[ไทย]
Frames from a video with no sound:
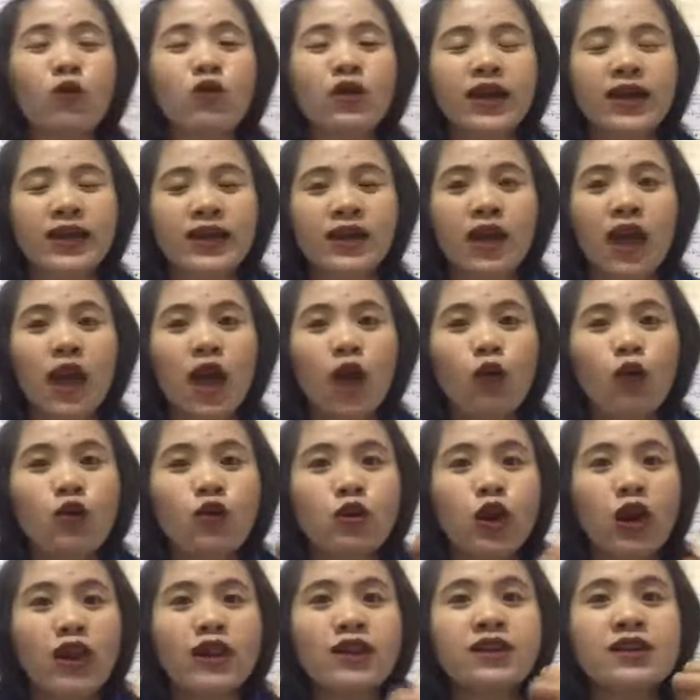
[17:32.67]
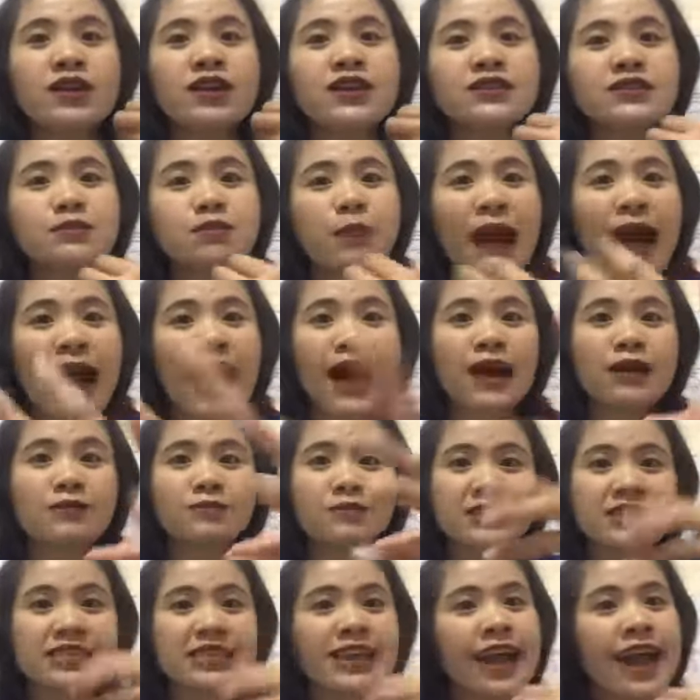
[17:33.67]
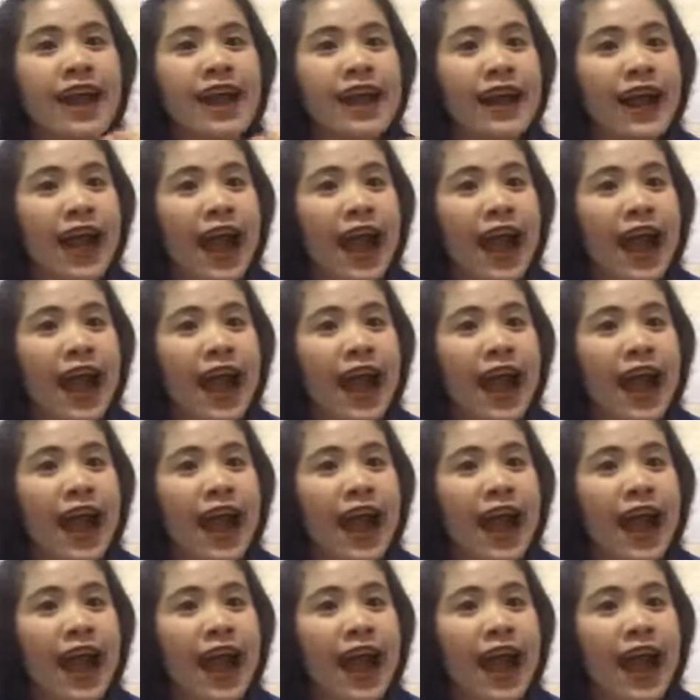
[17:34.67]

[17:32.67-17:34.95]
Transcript: เอ้ยคุณก็นึกภาพจินตนา